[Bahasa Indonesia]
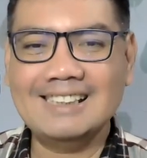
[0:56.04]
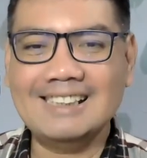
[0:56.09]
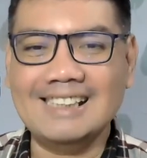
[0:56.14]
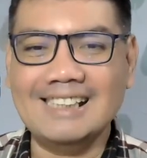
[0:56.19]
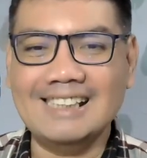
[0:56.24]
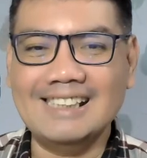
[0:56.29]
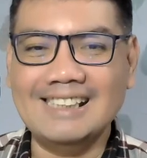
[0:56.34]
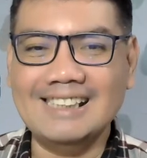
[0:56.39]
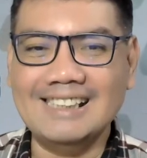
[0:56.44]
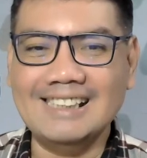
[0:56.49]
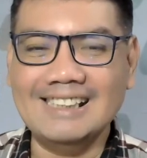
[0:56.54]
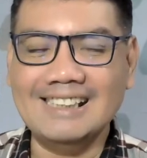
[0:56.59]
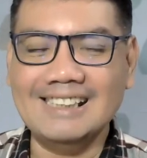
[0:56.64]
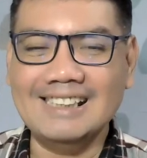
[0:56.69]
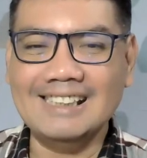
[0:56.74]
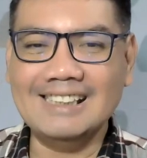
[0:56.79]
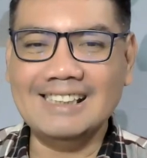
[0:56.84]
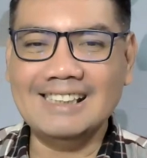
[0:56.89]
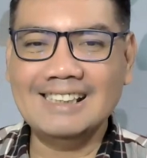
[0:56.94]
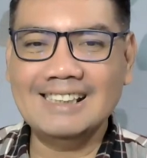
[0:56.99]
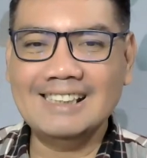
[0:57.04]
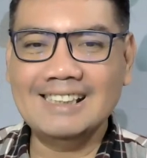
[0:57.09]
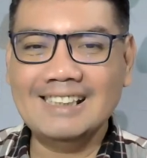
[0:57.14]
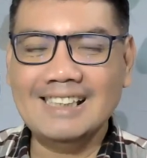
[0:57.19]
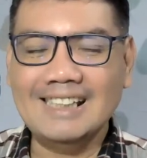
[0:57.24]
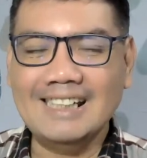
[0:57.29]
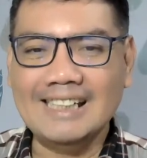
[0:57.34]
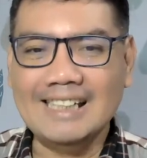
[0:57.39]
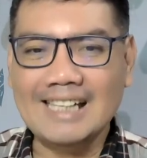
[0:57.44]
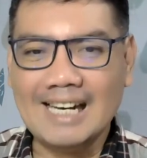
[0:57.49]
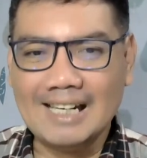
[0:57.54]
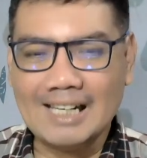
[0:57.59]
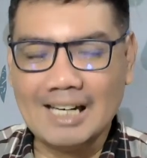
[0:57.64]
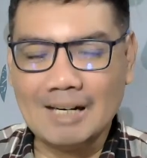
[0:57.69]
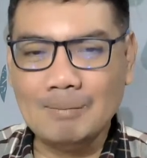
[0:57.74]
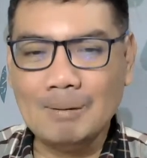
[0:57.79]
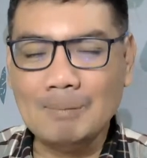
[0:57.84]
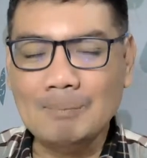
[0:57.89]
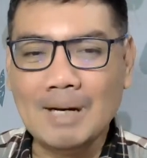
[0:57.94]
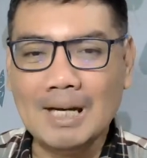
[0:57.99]
Jadi ini
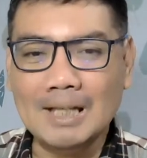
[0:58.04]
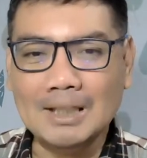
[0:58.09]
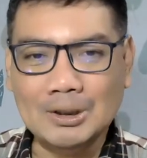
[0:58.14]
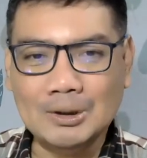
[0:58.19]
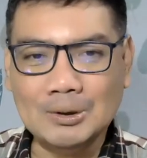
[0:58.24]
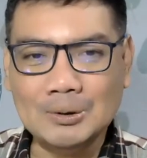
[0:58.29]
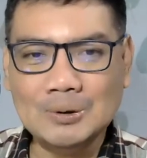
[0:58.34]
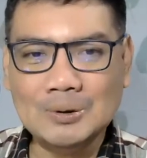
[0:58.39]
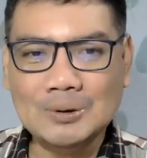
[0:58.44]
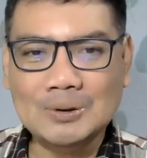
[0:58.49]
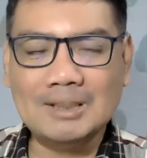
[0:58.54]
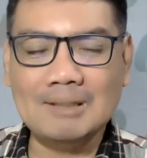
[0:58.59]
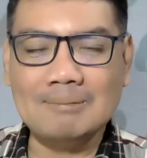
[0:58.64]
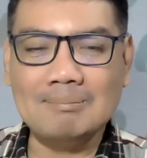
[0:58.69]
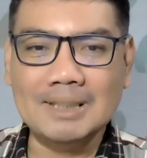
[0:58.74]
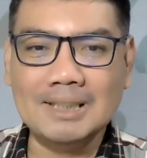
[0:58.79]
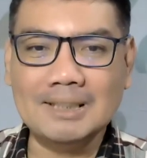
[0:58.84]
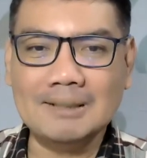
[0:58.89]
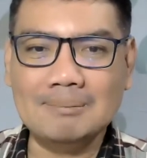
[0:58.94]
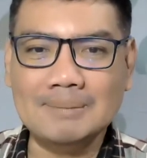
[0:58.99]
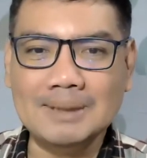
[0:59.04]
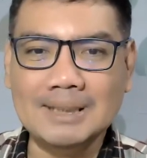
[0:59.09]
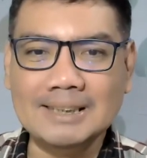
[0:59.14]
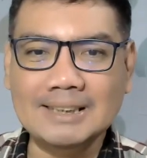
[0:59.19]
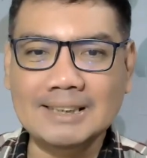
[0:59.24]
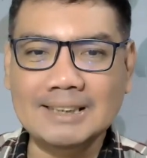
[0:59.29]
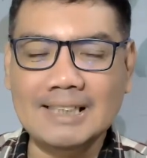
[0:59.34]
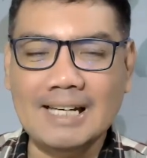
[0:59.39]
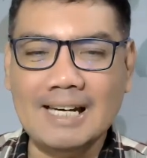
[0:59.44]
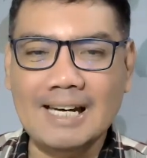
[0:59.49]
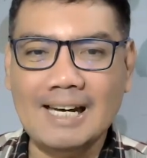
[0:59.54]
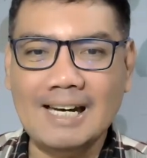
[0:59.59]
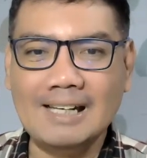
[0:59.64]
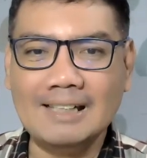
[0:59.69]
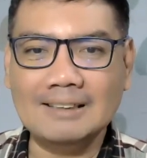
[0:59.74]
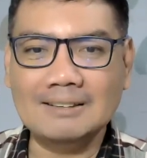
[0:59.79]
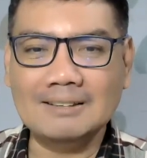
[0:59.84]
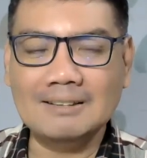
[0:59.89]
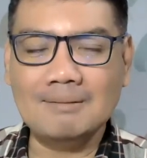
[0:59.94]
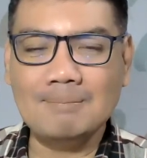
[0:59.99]
akan membantu teman-teman yang
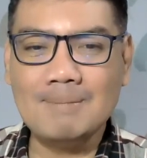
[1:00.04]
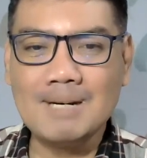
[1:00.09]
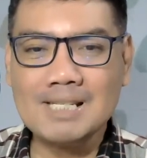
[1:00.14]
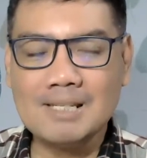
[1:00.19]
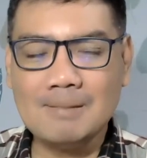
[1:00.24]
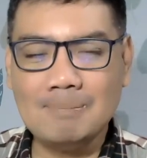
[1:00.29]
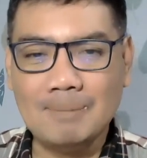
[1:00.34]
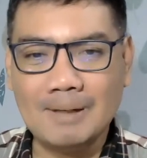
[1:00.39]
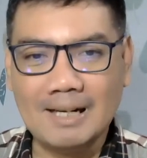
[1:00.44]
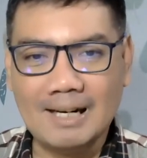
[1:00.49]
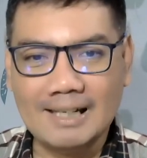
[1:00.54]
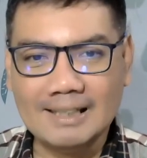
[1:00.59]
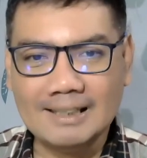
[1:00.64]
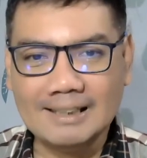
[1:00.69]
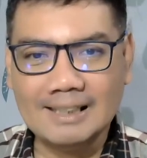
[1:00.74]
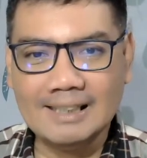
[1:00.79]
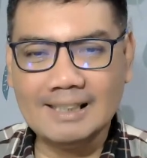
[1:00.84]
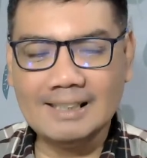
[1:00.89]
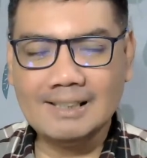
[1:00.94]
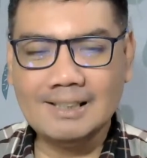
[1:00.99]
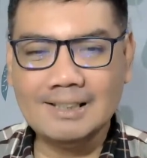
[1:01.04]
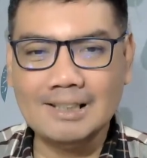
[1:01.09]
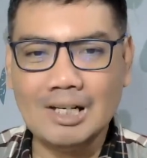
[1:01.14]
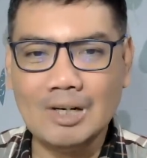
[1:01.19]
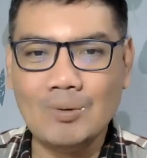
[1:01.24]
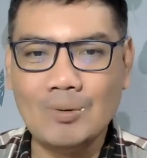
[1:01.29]
masih berada di